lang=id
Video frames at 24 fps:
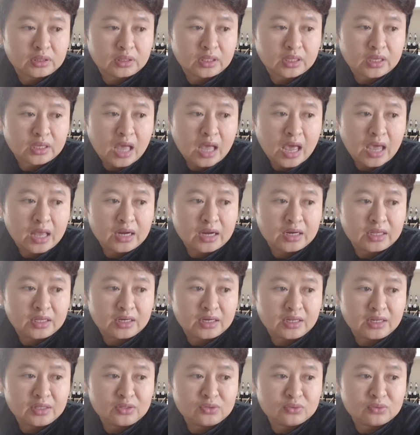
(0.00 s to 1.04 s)
TKL
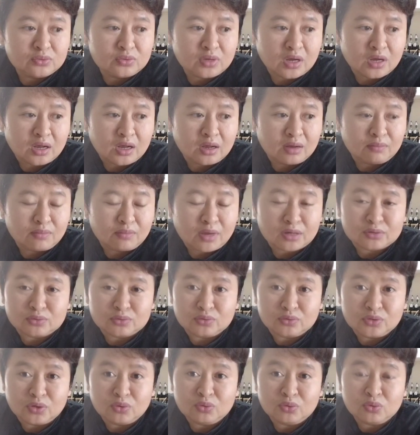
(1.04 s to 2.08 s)
ini juga
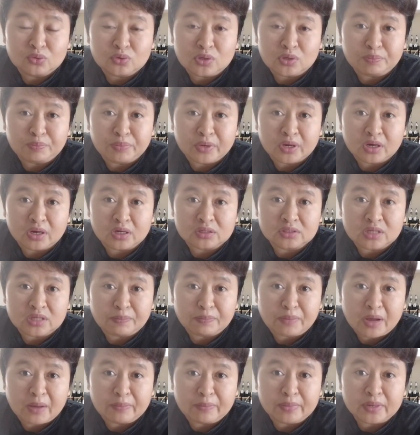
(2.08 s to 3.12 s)
maksudnya untuk yang pekerja
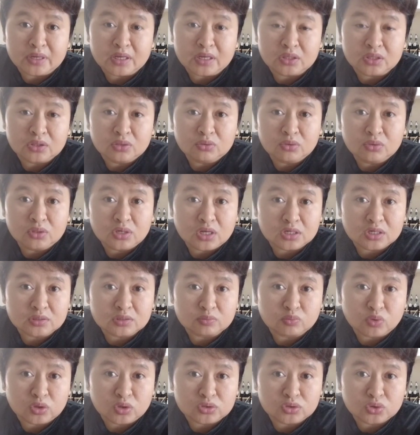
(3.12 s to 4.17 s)
pabrik itu tidak
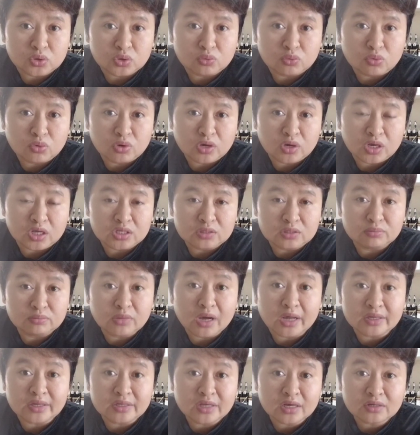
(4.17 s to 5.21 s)
semua cowok guys
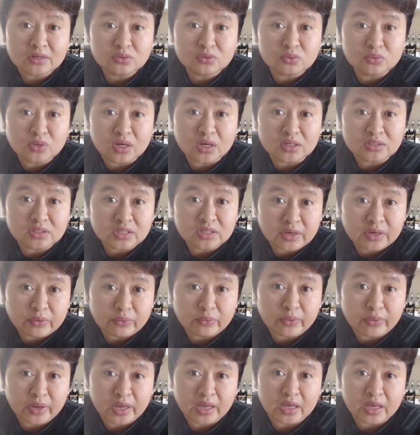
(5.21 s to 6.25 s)
banyak juga
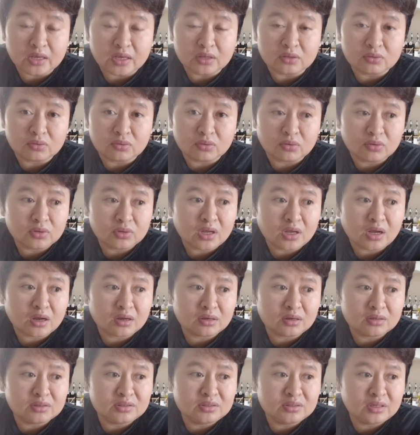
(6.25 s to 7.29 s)
cewek gitu loh
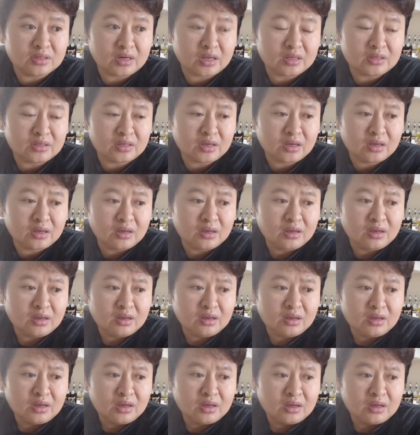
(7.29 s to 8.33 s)
yang istilahnya
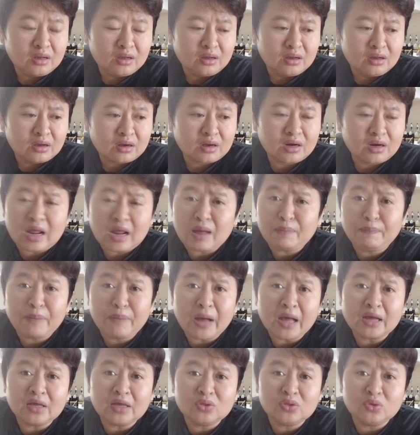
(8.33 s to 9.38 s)

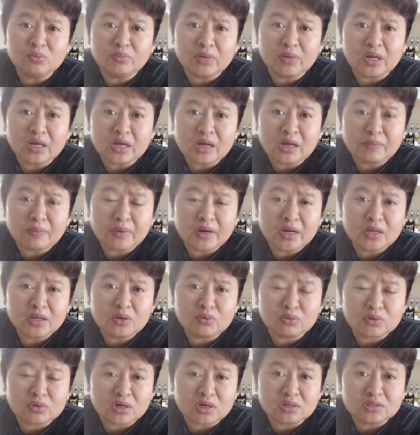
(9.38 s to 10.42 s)
Kenapa gitu mereka pada
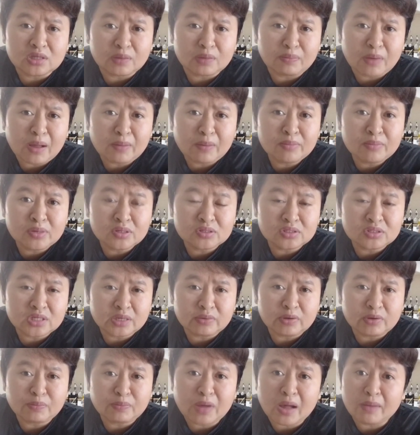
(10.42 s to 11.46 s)
ikut kerja pabrik,
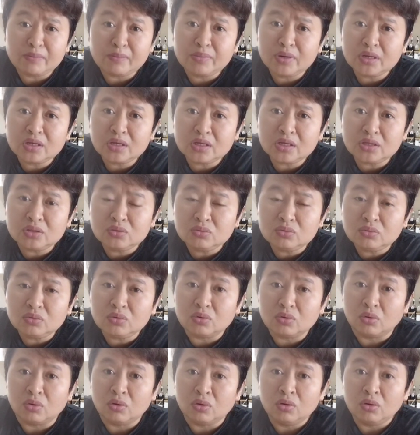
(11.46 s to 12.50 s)
cewek pabrik itu
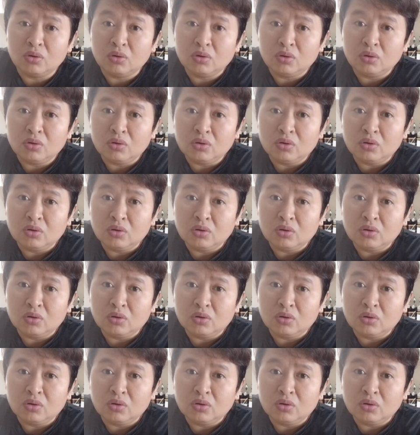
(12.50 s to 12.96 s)
loh.